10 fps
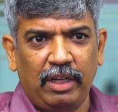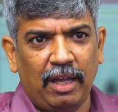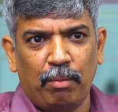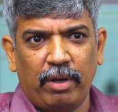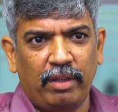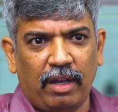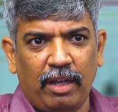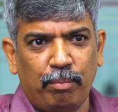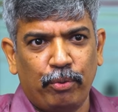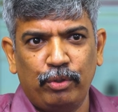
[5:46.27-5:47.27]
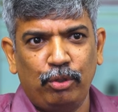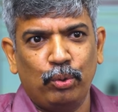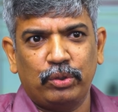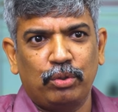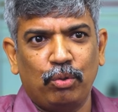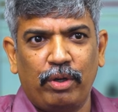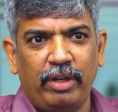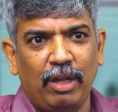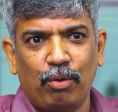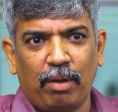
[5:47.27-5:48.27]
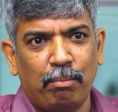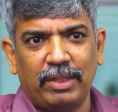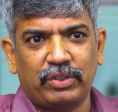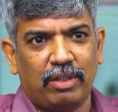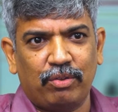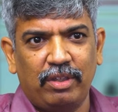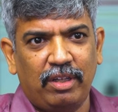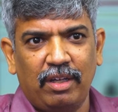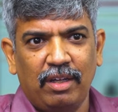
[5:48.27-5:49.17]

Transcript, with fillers: இல்லாமல் இருந்தாங்க இப்போ வந்து யூஎஸ் வந்து ஒரு இந்தியாவோட அம்பாசிடர் வந்து